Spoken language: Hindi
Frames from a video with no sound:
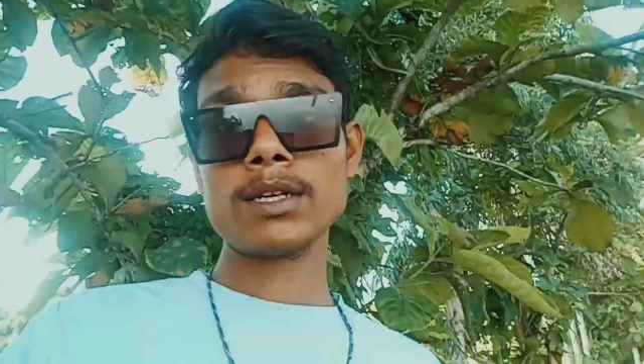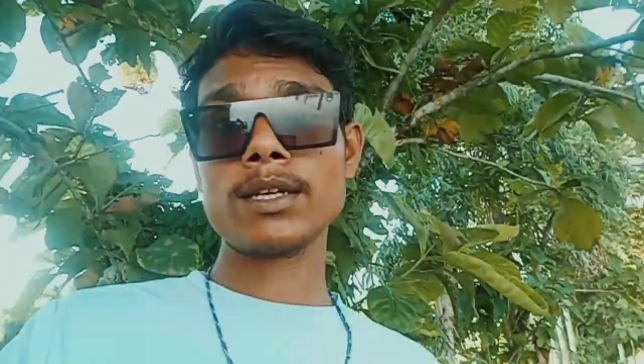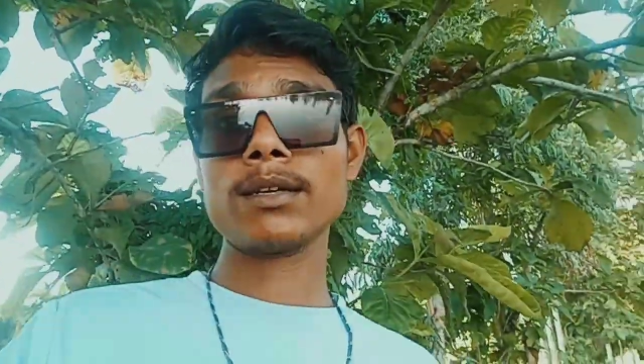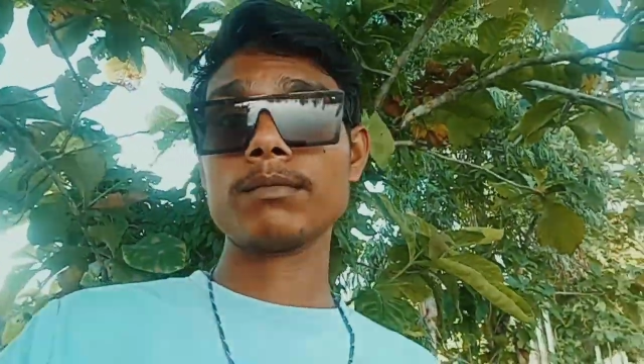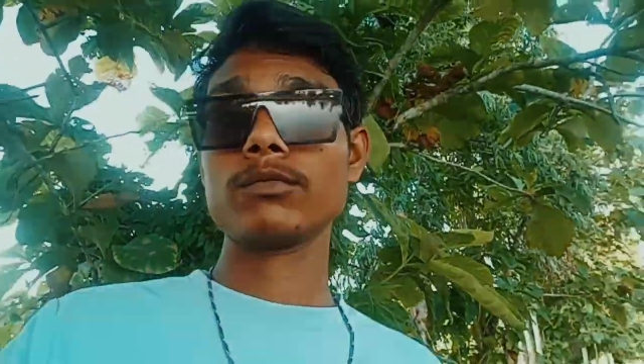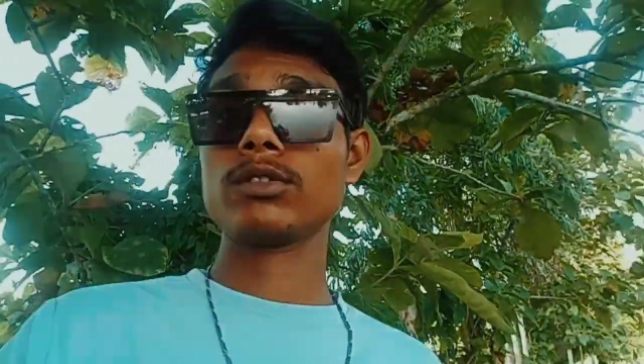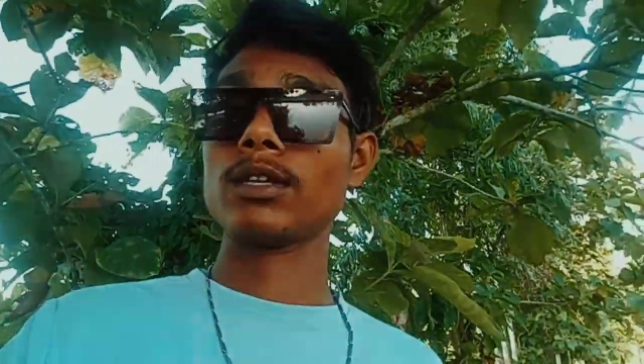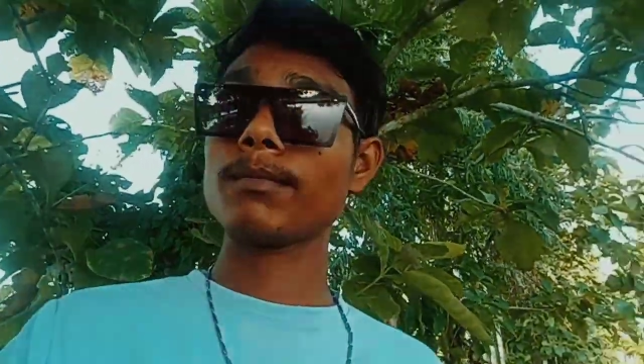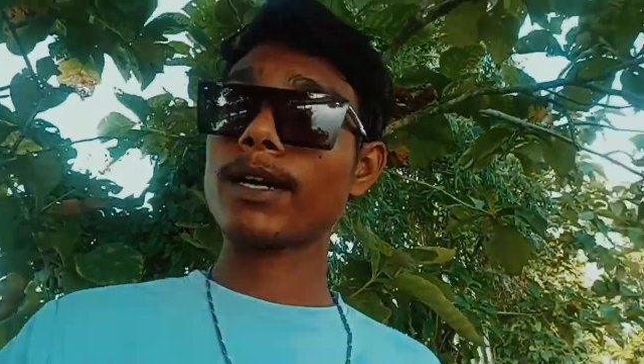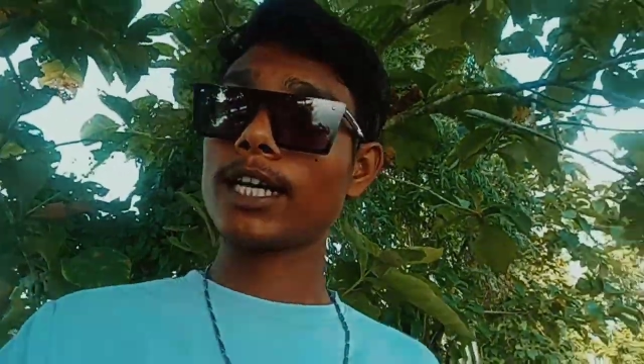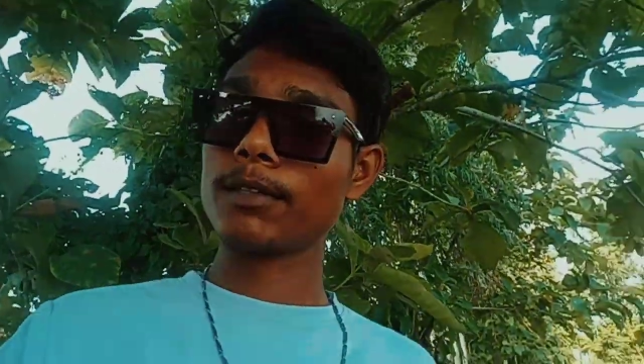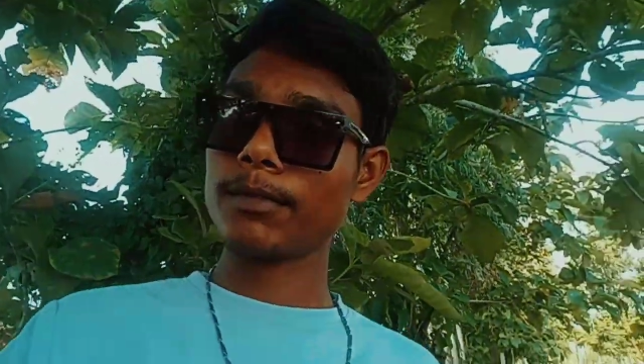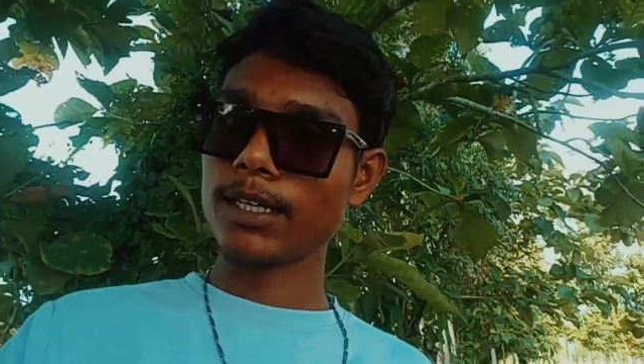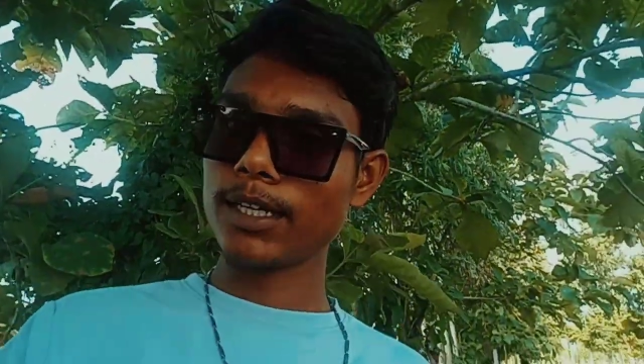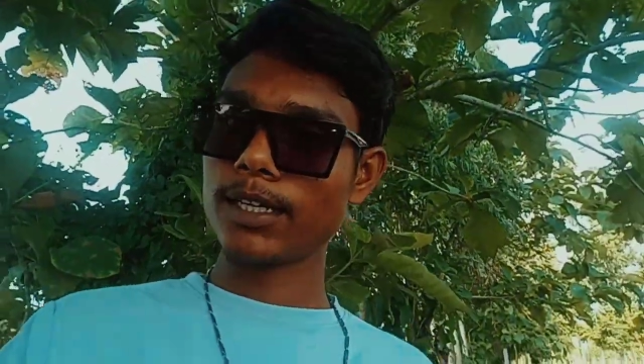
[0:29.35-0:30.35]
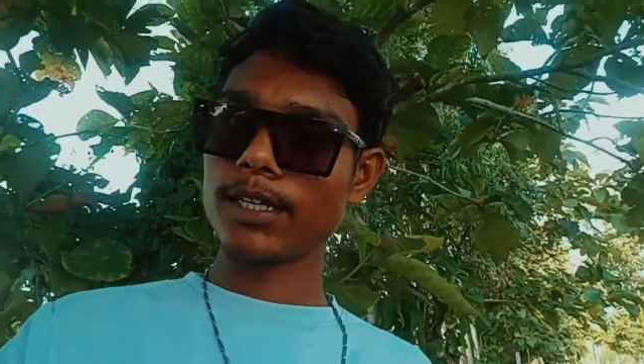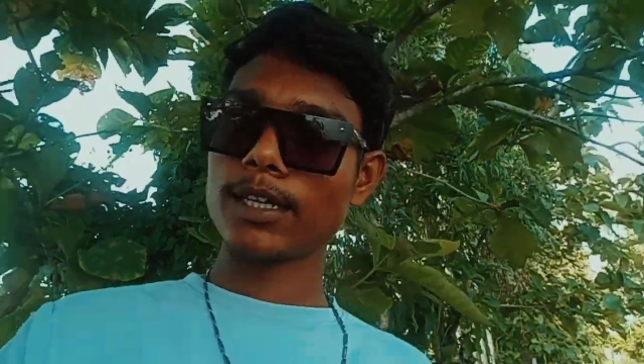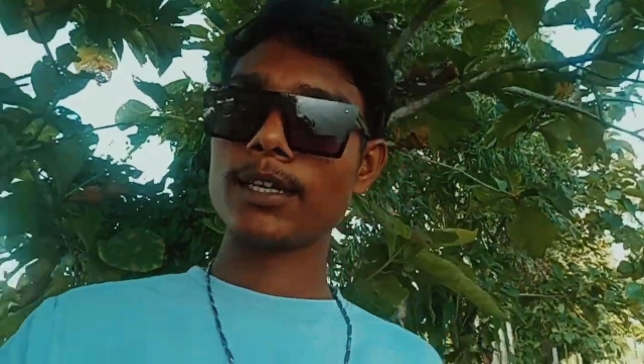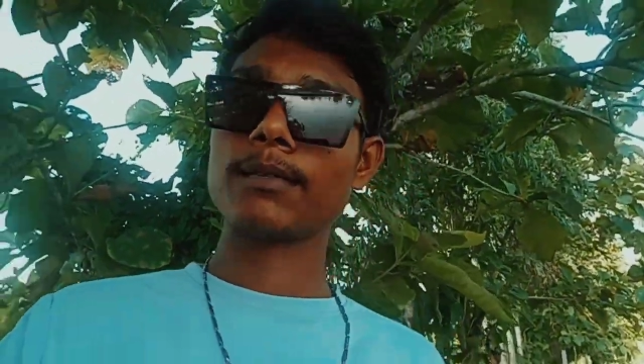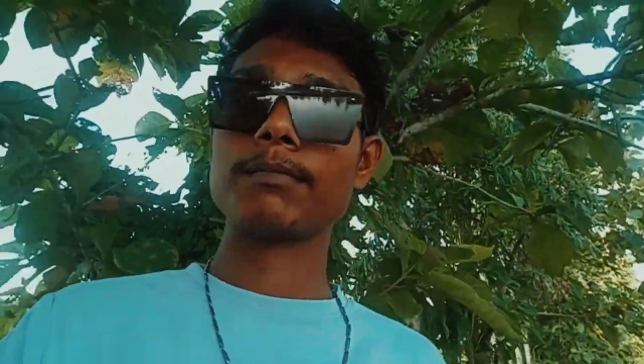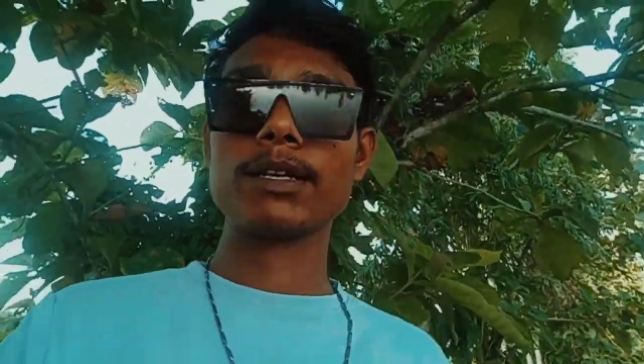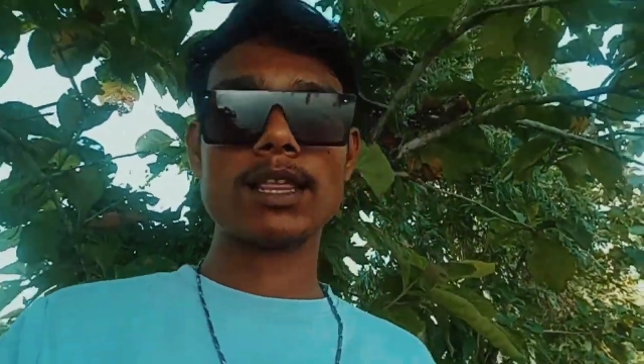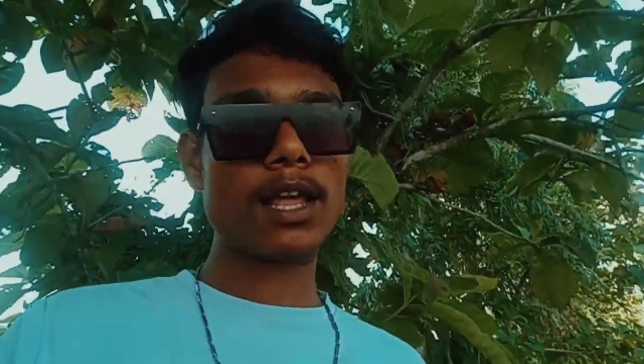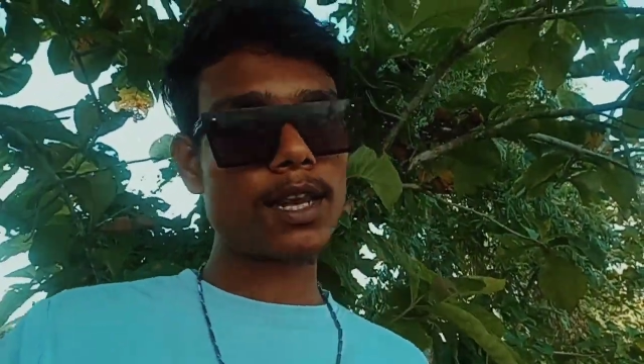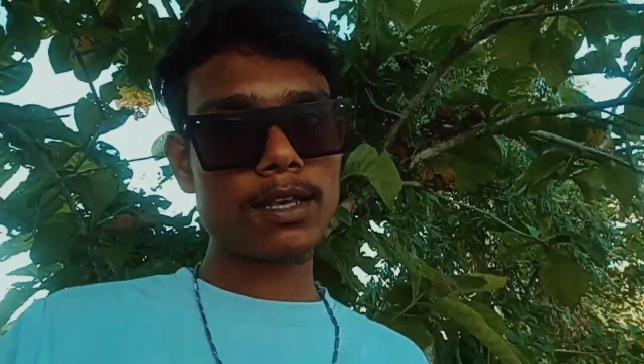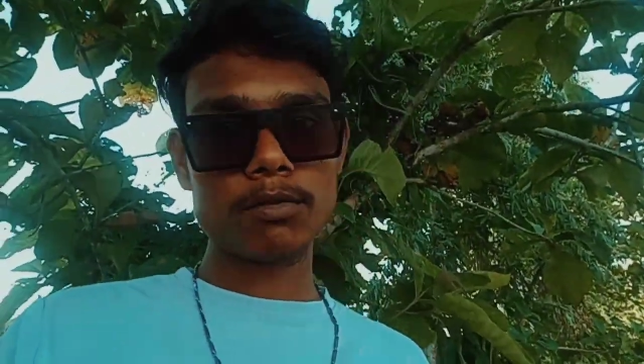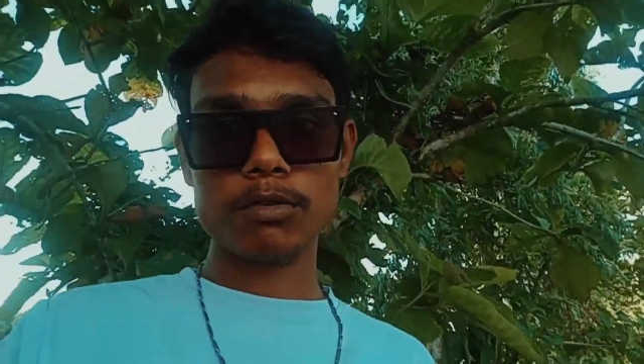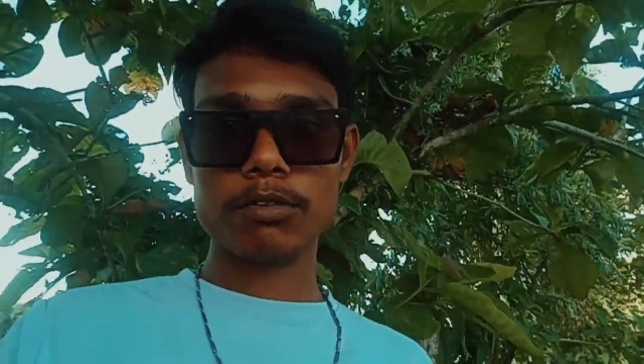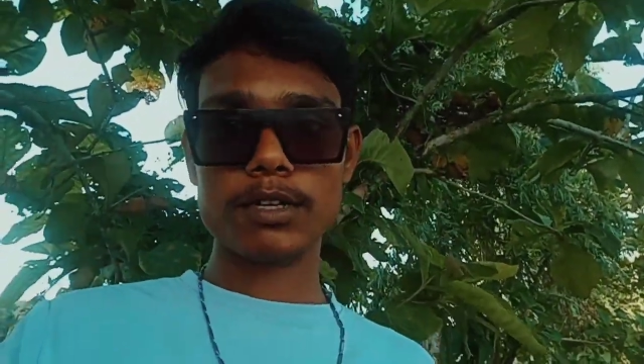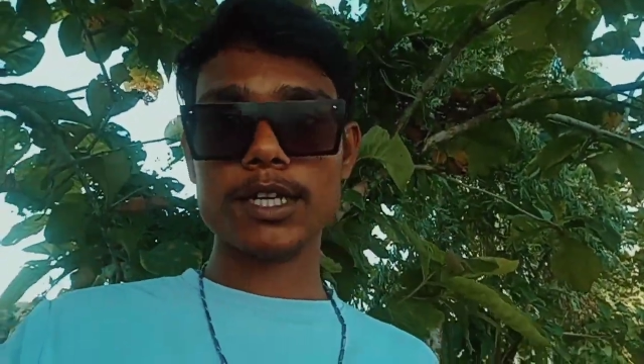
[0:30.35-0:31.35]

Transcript: रहा है मुझसे बात भी नहीं कर रहा है पता नहीं हो